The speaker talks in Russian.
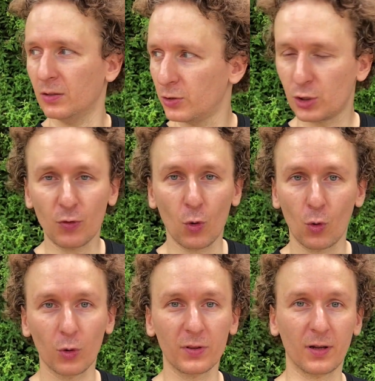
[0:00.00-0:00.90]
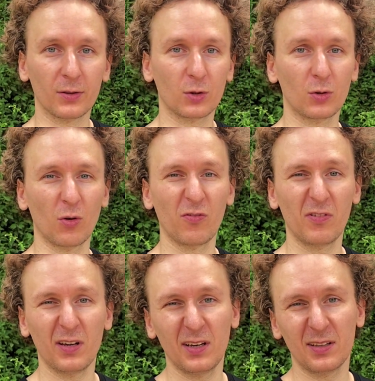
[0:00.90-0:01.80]
чего угодно, то
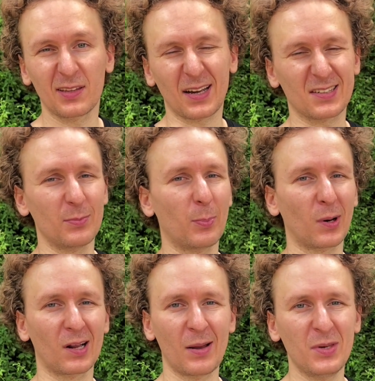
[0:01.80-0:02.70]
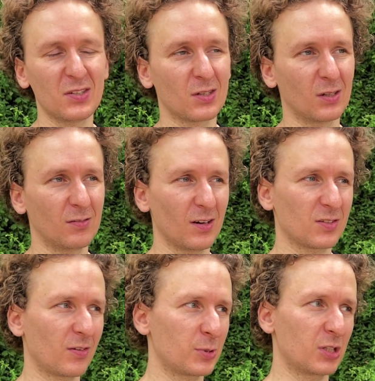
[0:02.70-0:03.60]
вы так себе программист, и
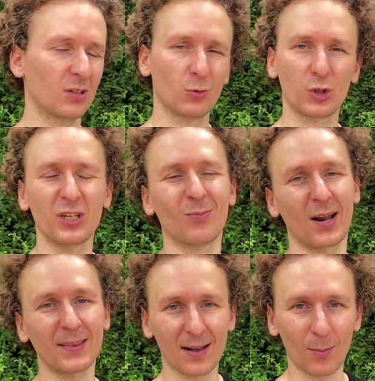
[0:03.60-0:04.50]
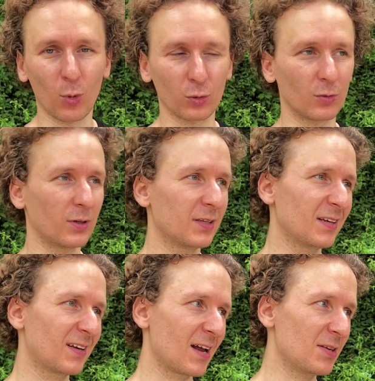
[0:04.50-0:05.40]
вас вообще лучше не брать на работу. Этой
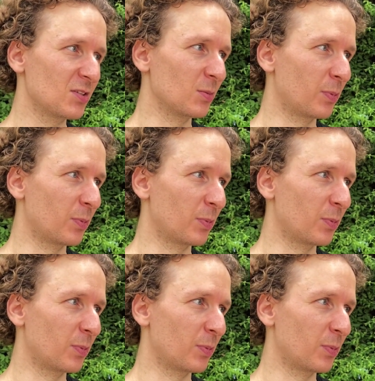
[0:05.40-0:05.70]
крайности